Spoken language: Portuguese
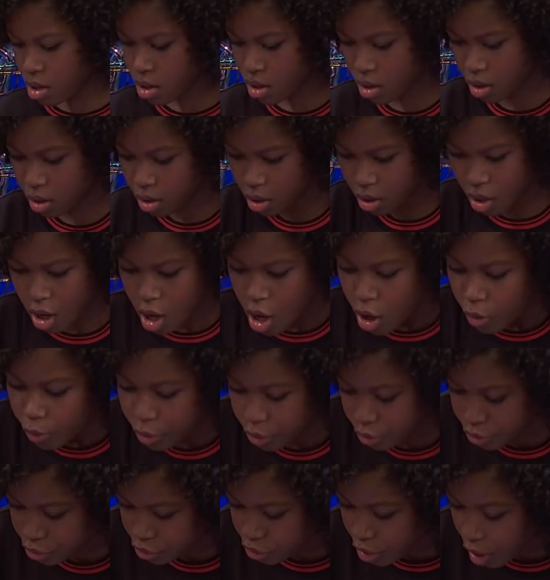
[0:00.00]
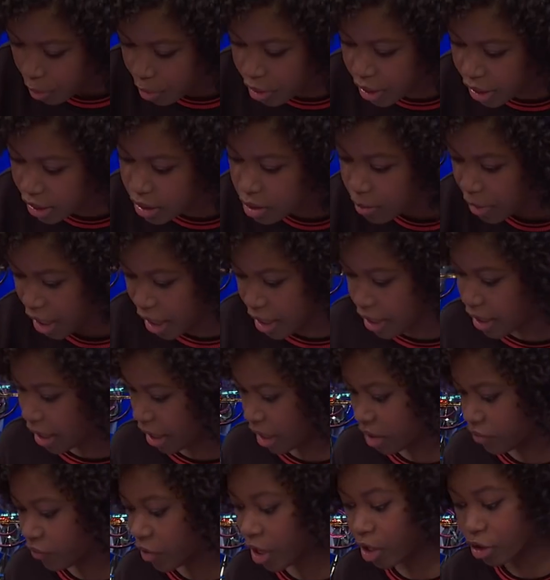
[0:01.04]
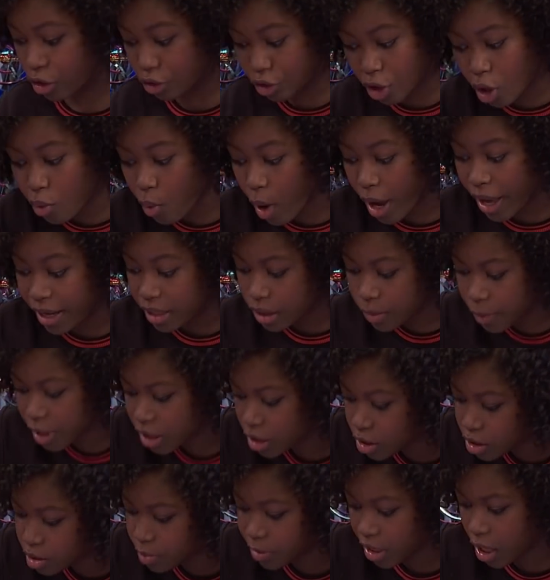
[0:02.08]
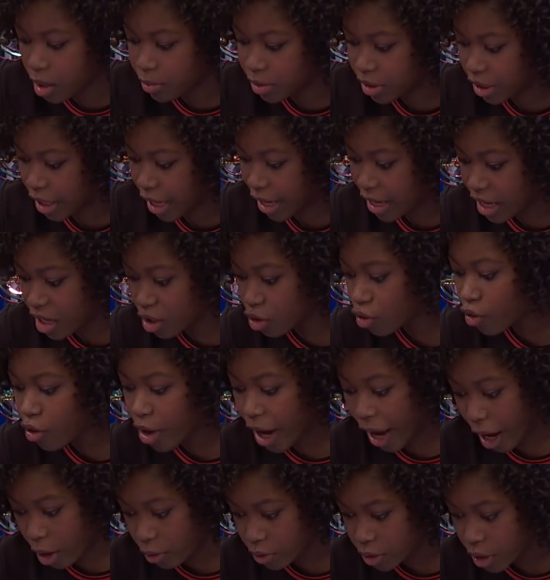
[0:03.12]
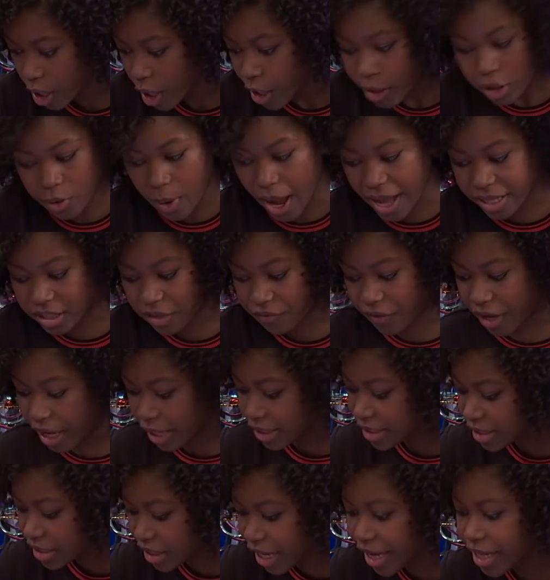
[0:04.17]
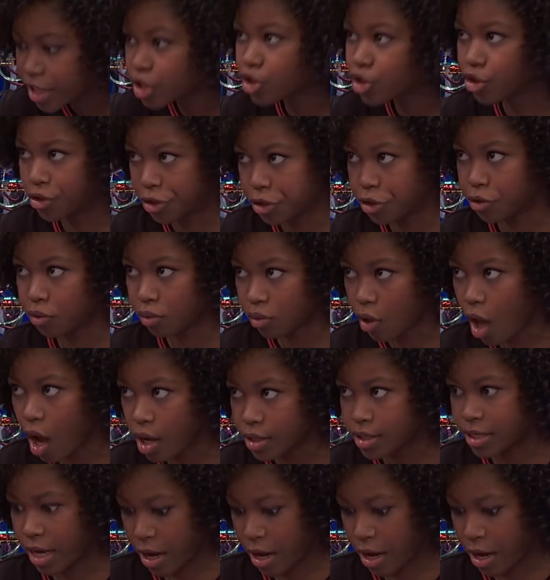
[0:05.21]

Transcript: Ai. Quando há problemas na Caverna Man e você não quer que ninguém possa entrar ou sair, você ativa o confinamento estágio